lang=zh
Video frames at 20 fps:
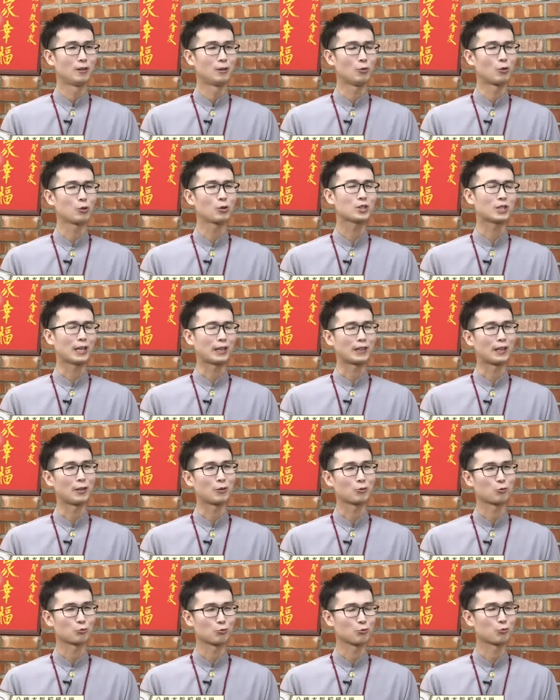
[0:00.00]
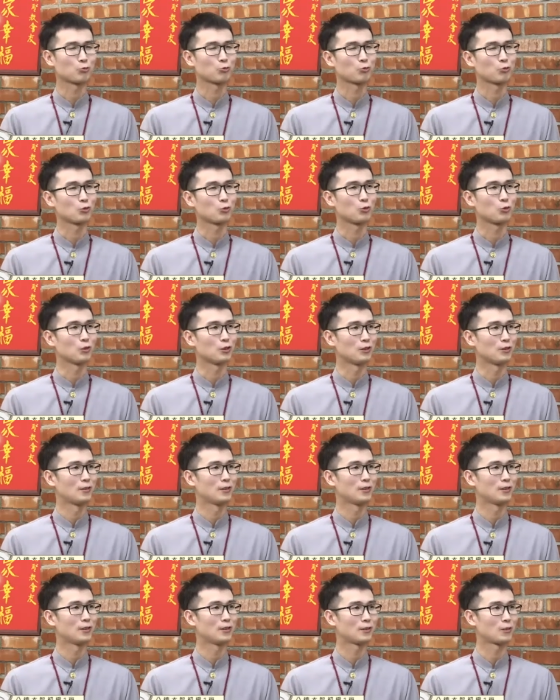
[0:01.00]
我想要租出去，
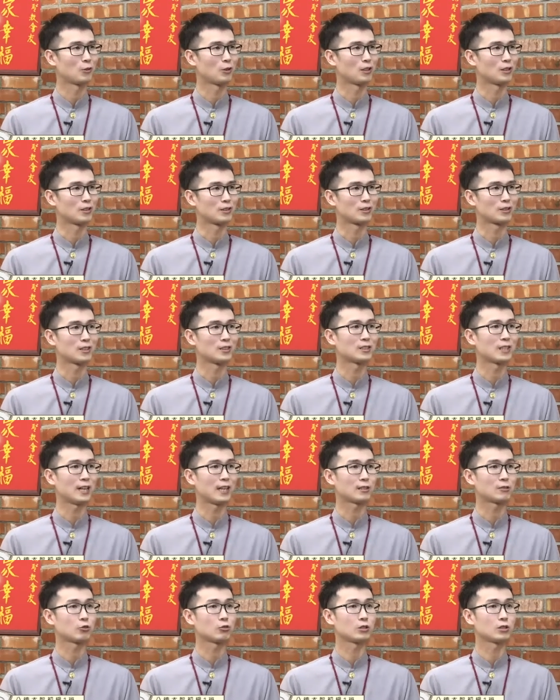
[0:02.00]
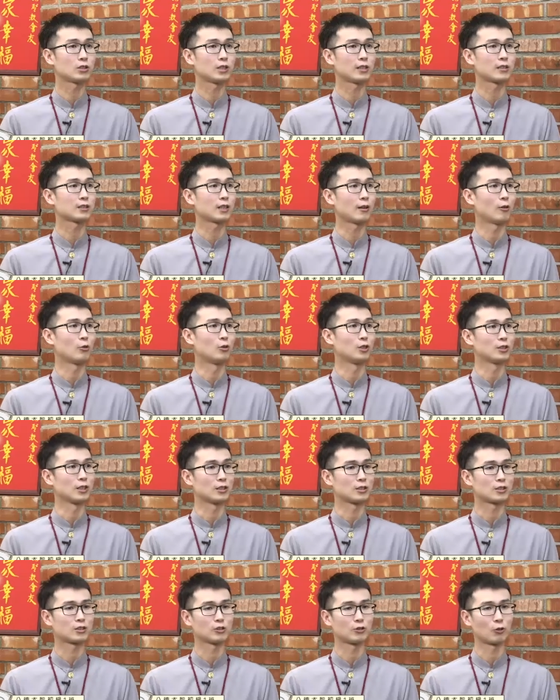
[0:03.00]
是，对，增加就是减少我的
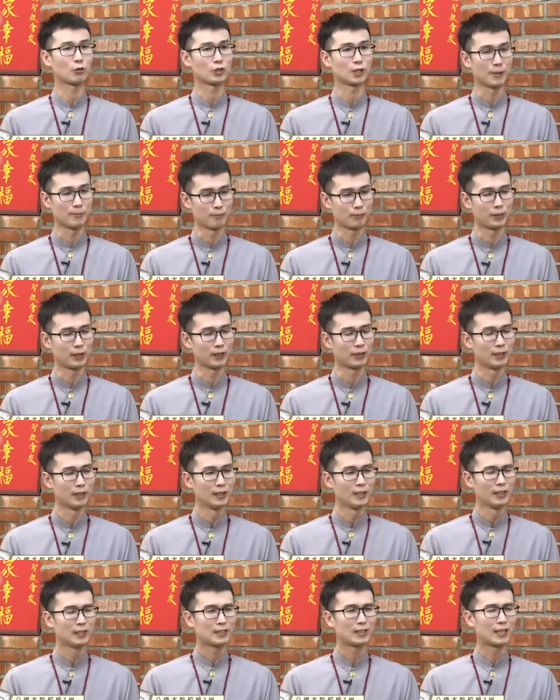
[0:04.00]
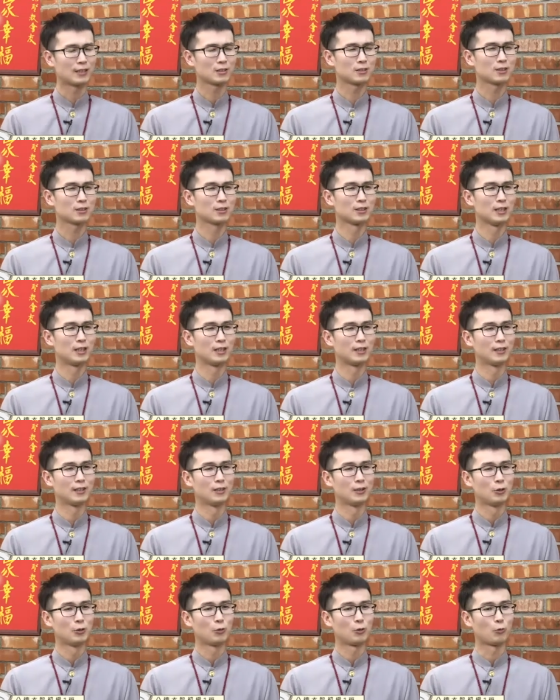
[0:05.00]
持有成本，但是呢，
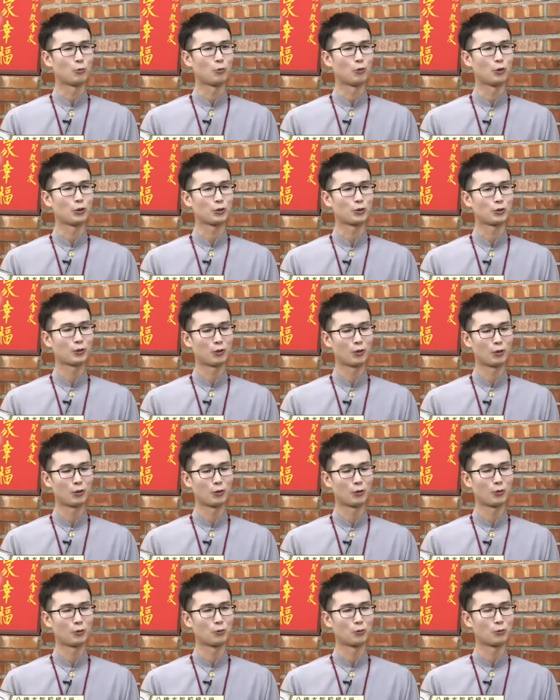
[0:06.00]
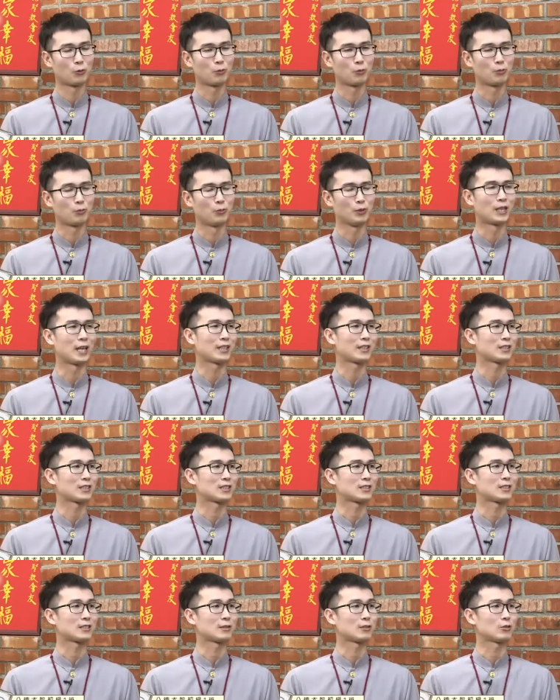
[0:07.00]
我又不太，就
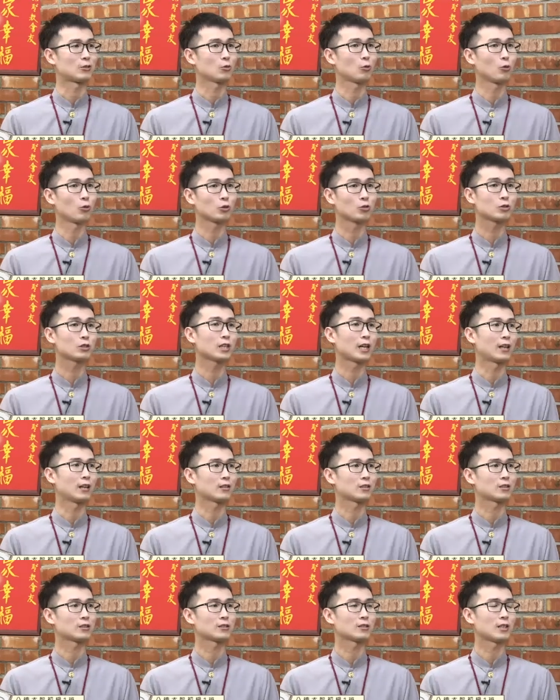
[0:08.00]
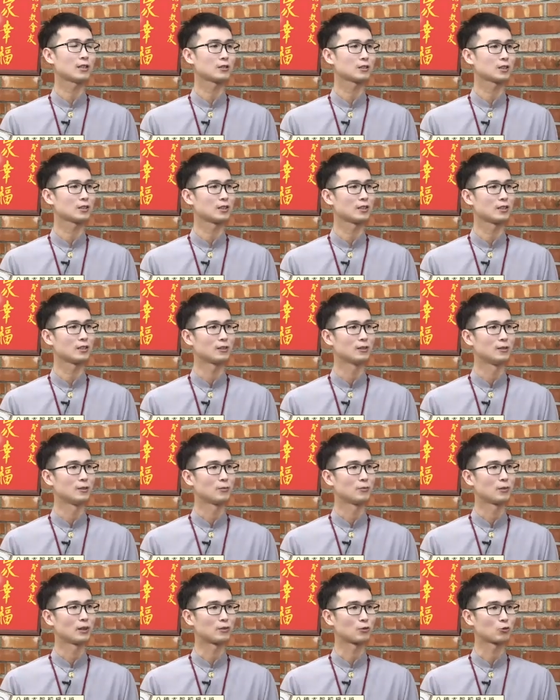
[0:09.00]
是我就想要知道这个
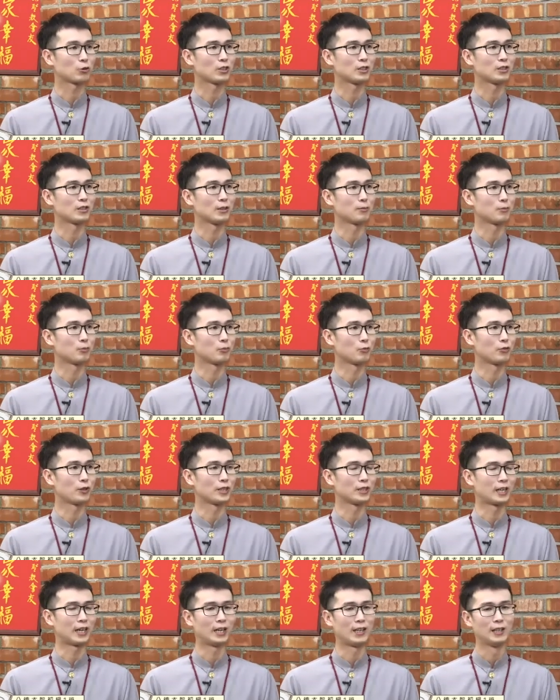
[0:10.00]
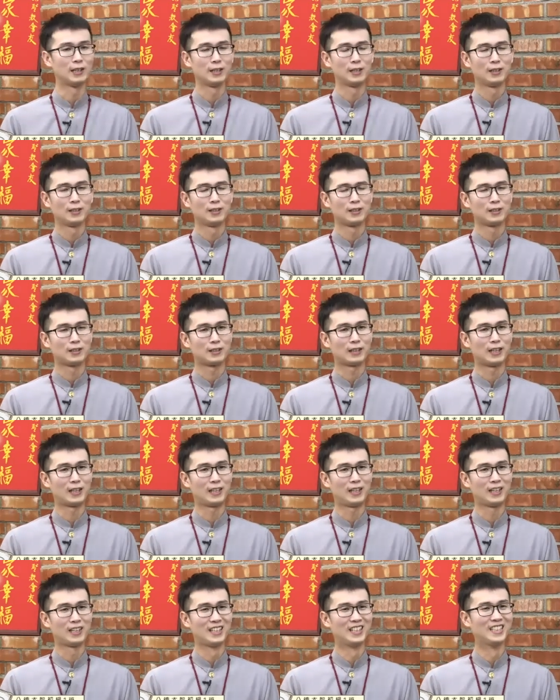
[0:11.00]
免税额的部分啊，
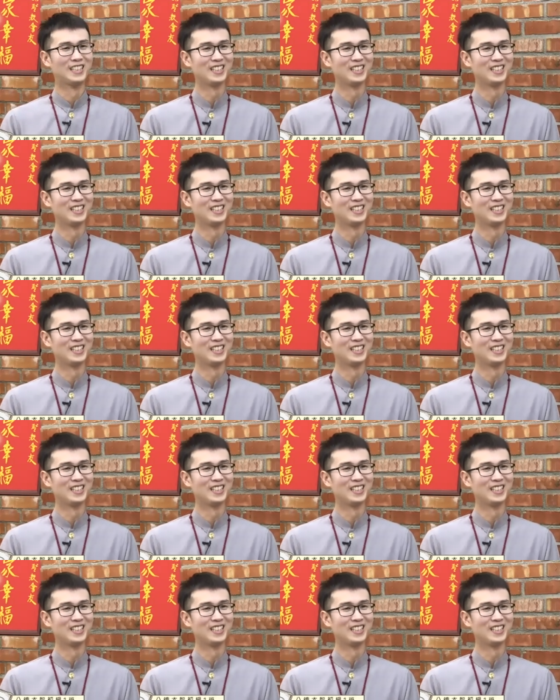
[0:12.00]
那